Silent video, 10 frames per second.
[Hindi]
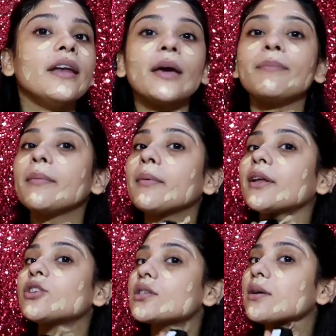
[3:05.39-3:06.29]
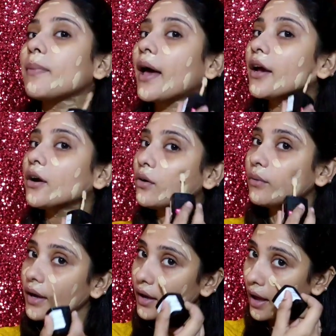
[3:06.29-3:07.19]
नेक पे भी मैं अच्छे से अप्लाई कर
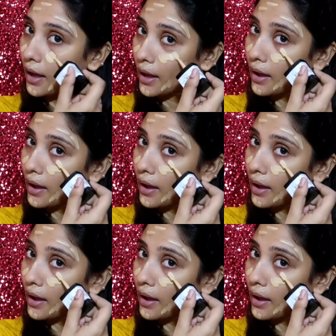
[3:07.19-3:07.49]
लूँगी